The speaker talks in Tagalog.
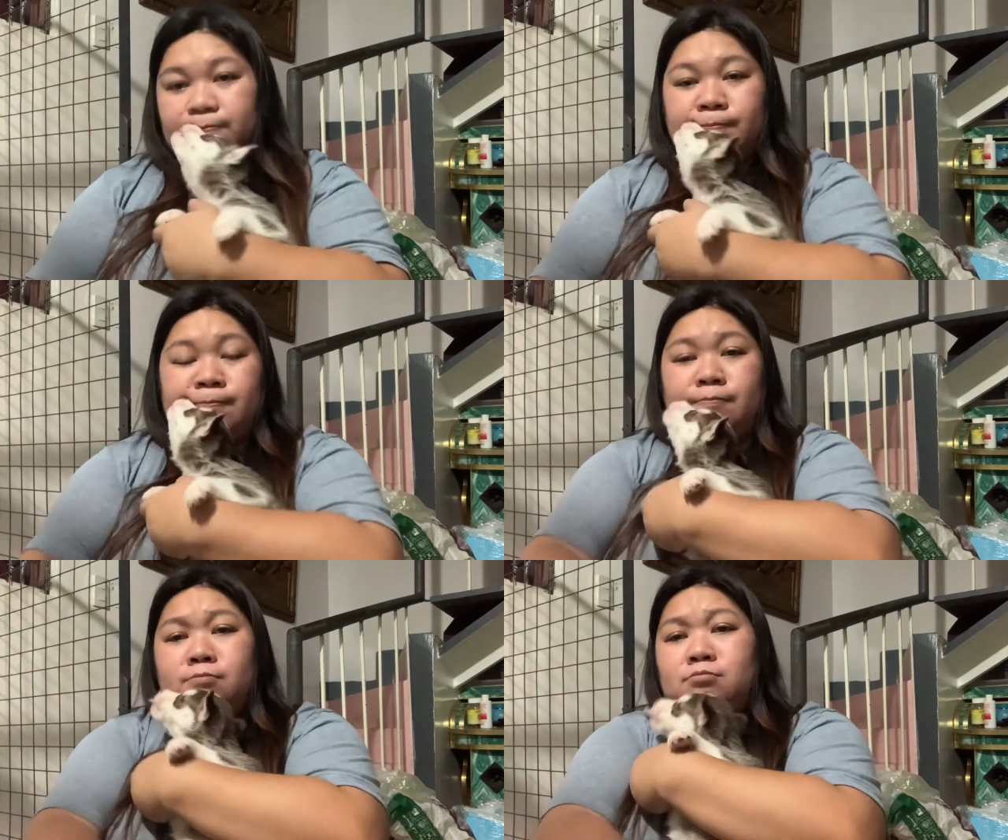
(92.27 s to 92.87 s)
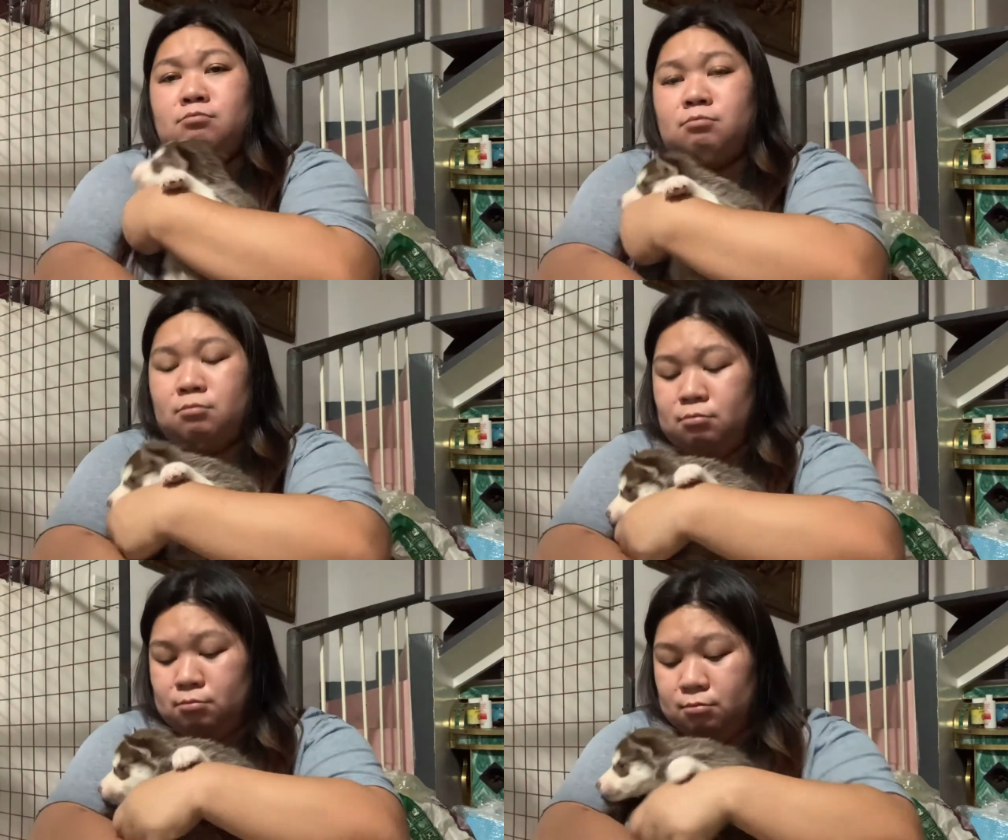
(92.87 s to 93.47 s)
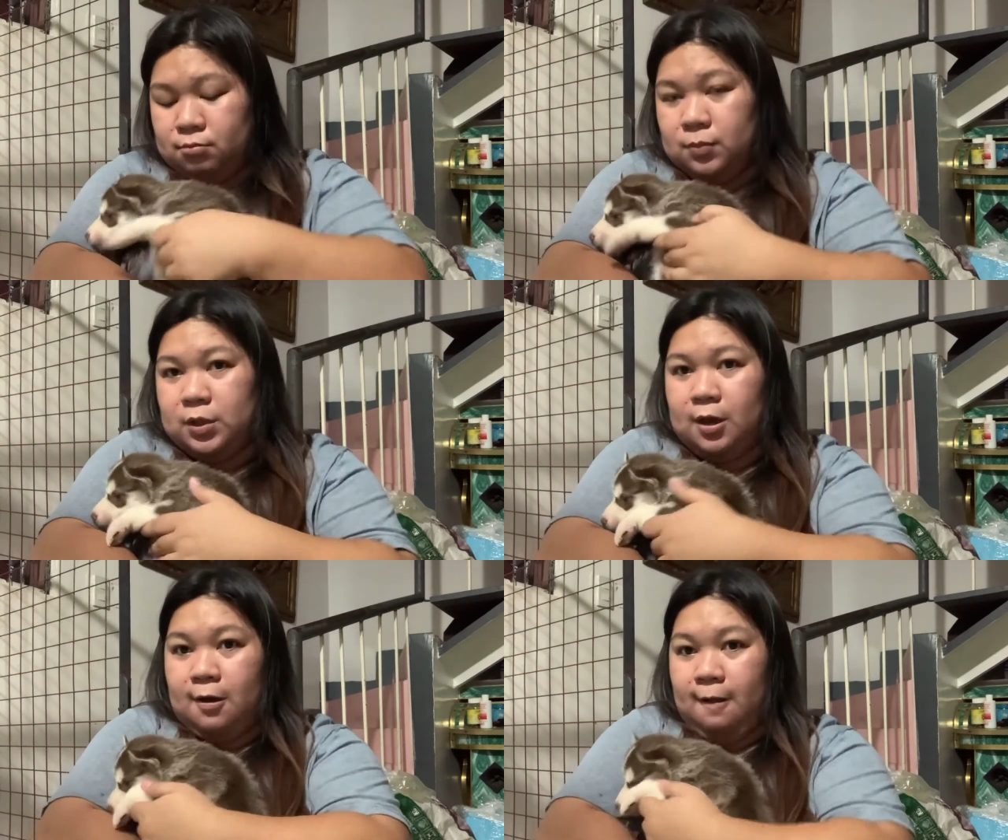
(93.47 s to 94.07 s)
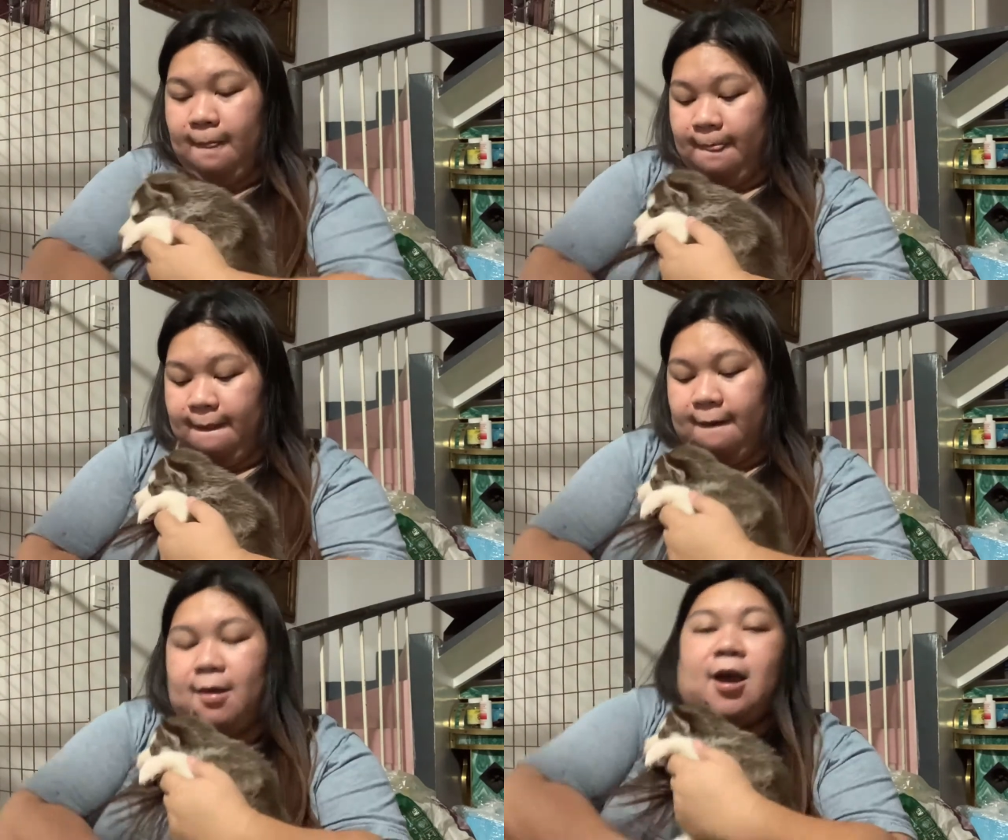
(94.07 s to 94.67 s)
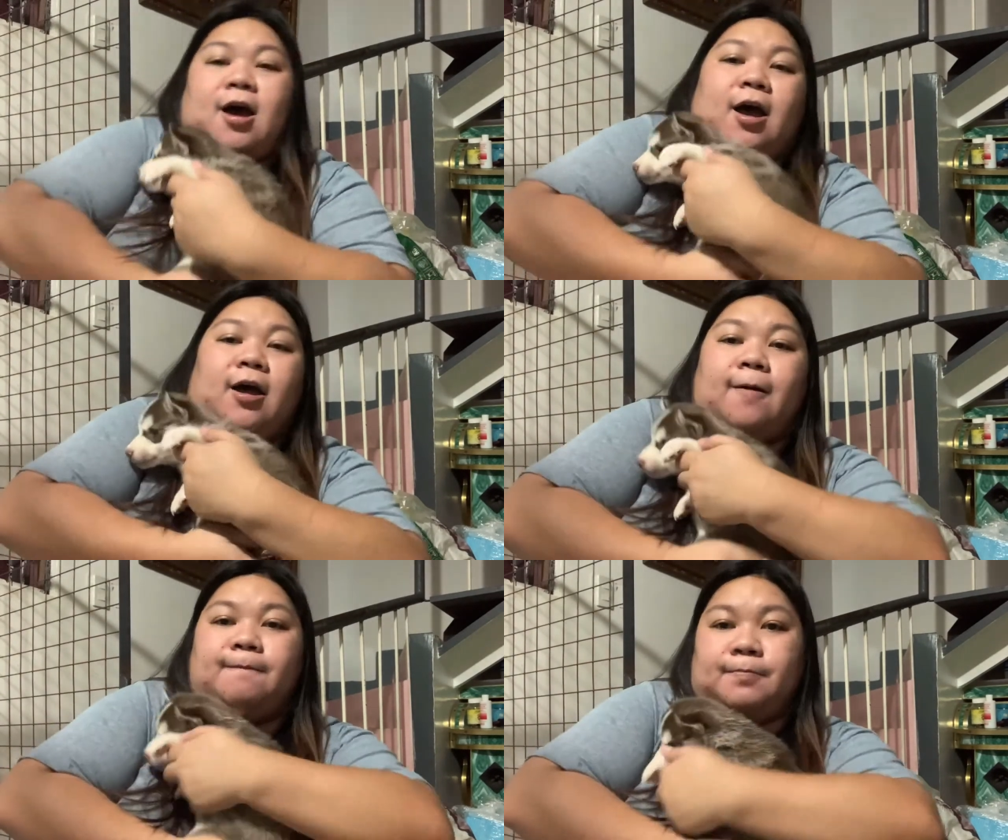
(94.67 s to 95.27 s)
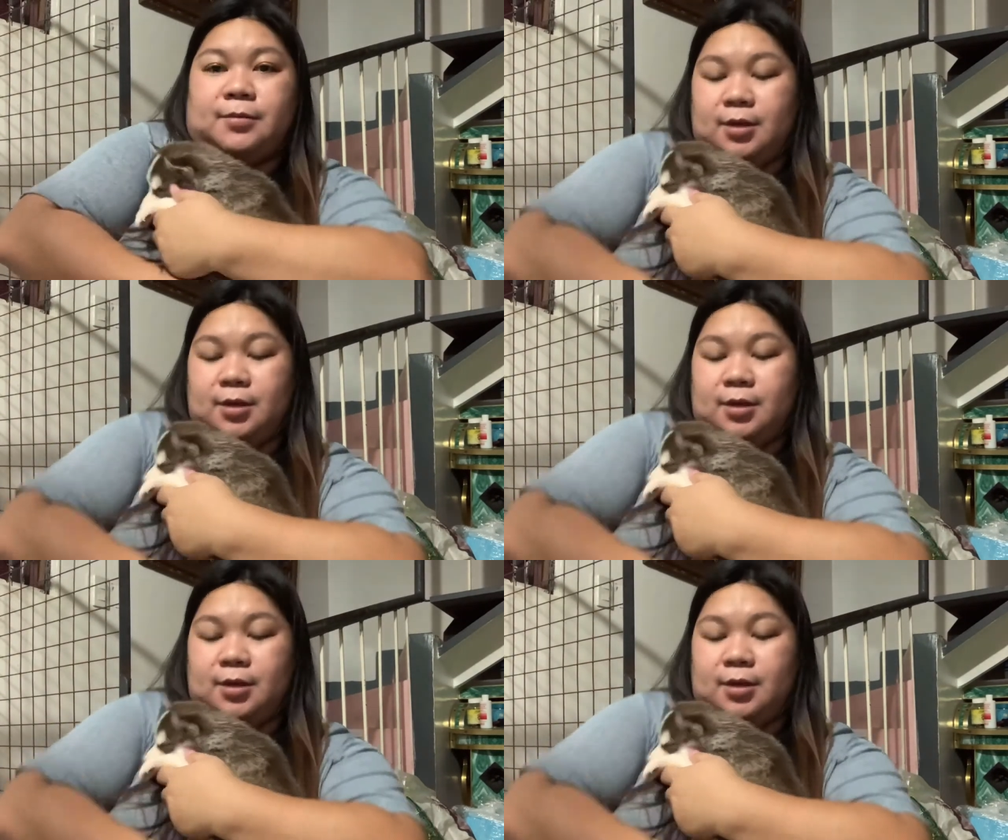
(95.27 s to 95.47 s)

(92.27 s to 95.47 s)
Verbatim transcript: Mm-mm. Ayan.